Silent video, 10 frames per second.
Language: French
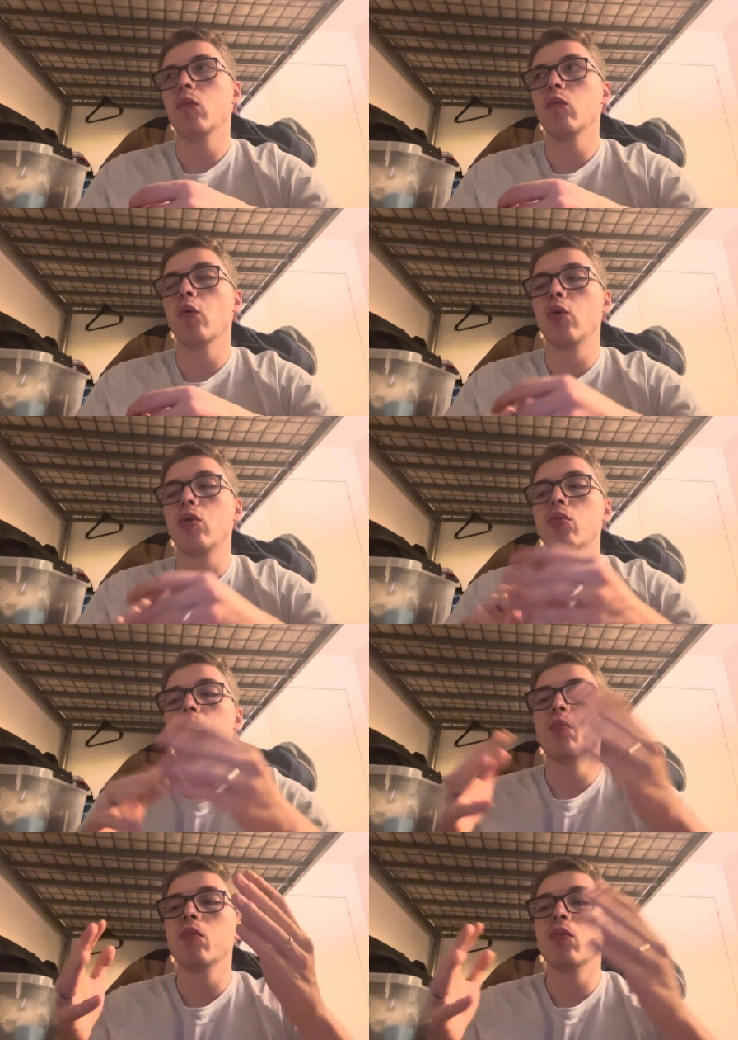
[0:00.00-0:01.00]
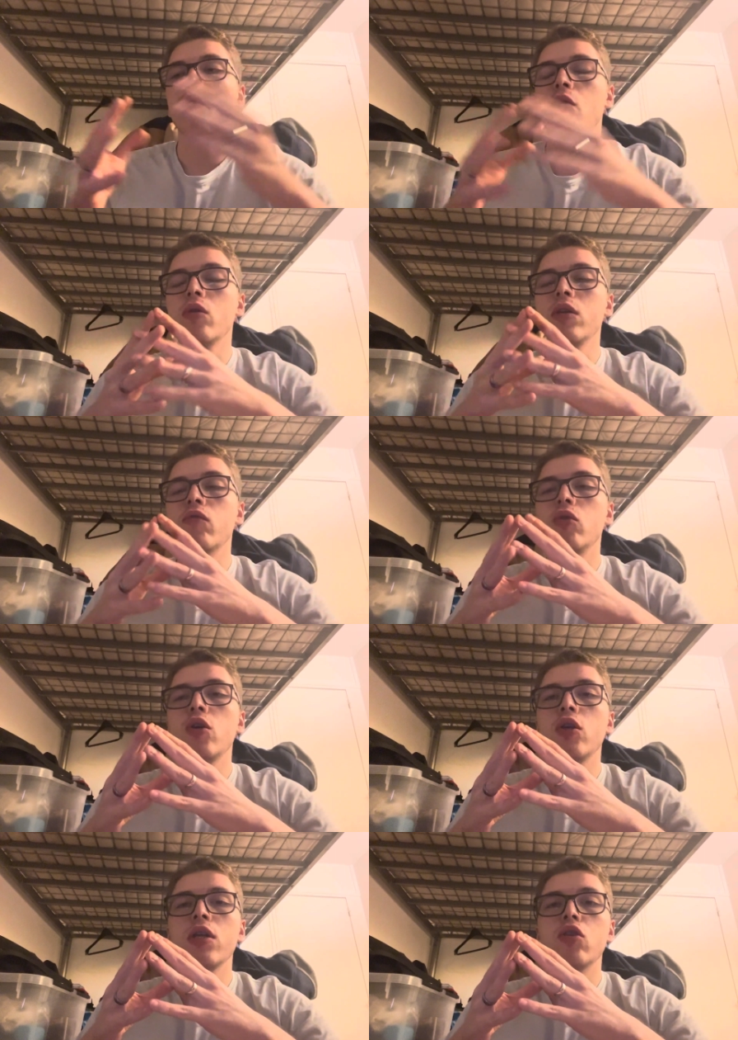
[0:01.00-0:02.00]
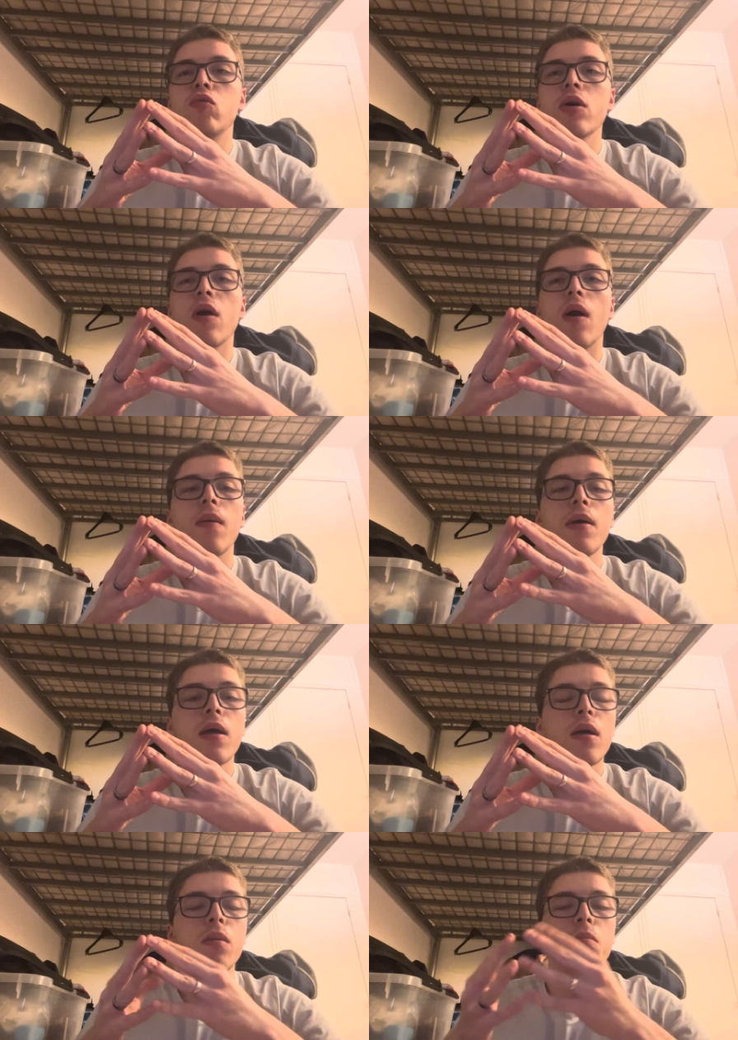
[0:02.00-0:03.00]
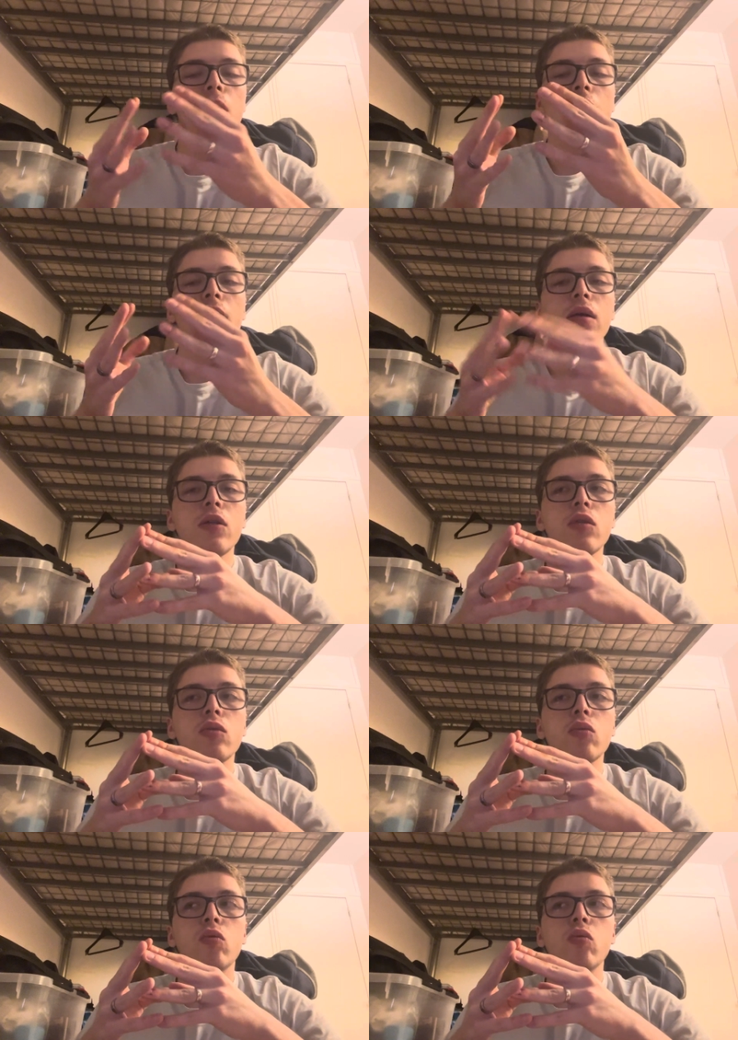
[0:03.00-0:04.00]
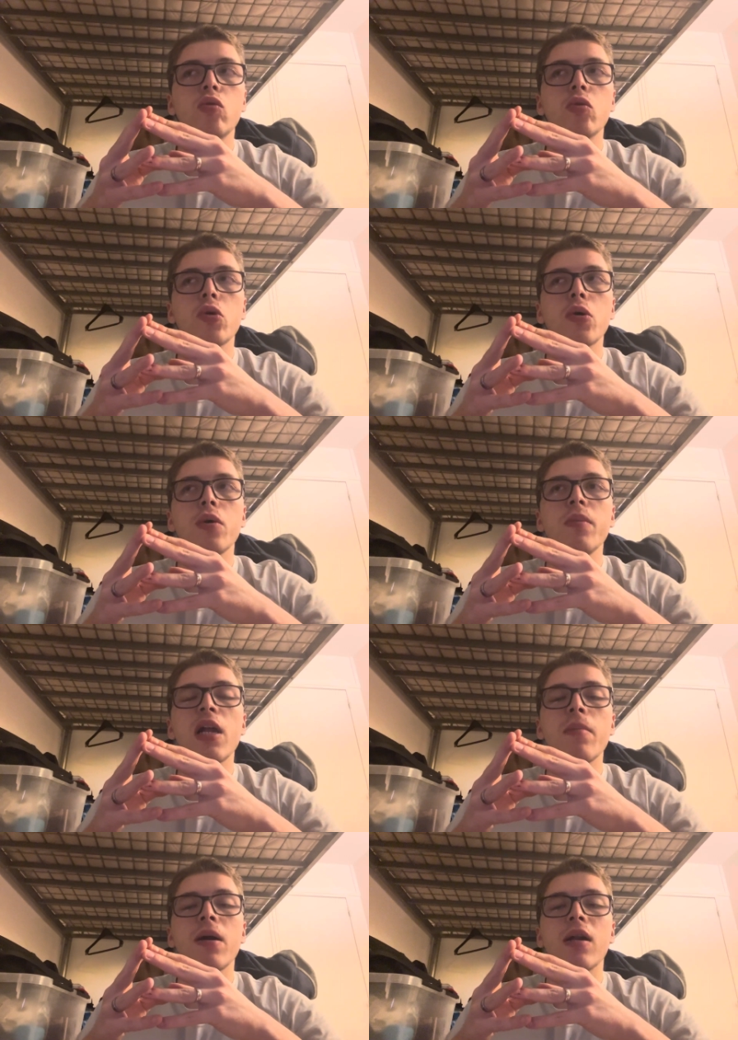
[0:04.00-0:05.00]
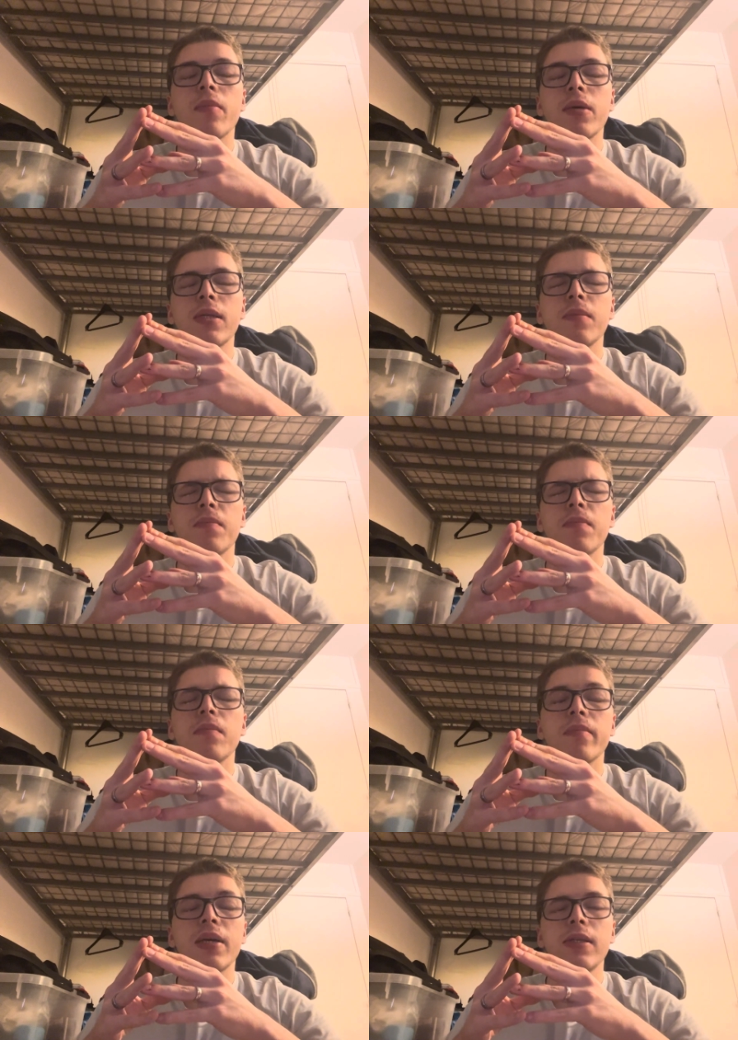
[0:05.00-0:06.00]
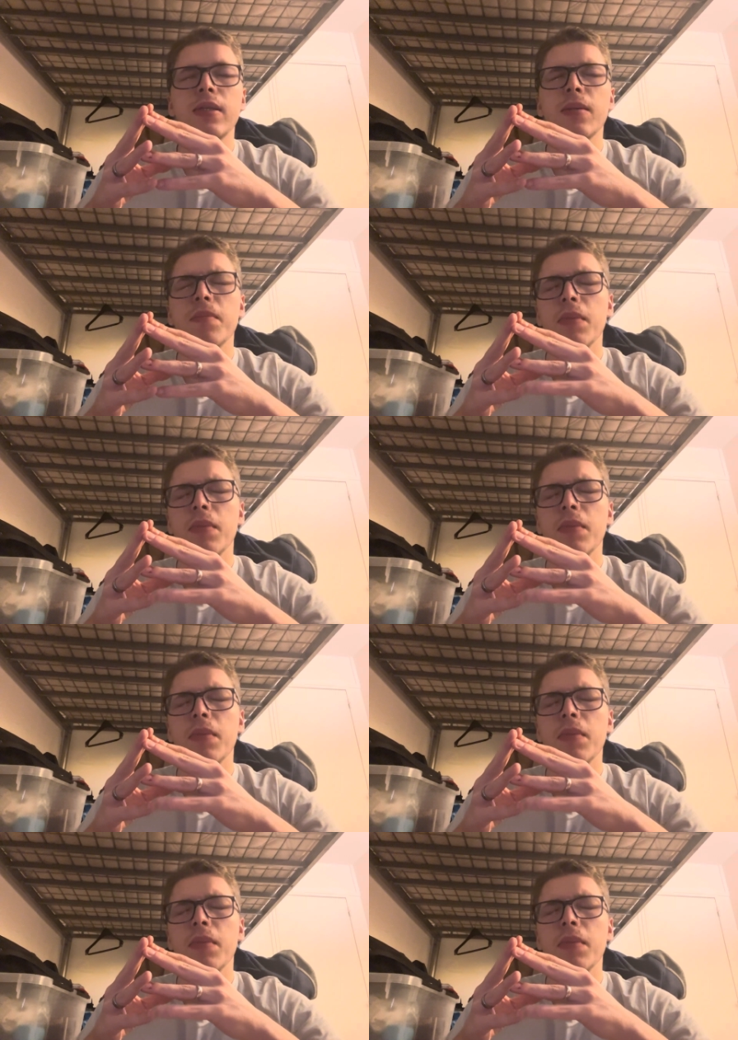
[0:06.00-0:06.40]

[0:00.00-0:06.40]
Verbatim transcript: donc, au niveau des, joueurs, bah, ils ont tous mis la main à la patte, presque,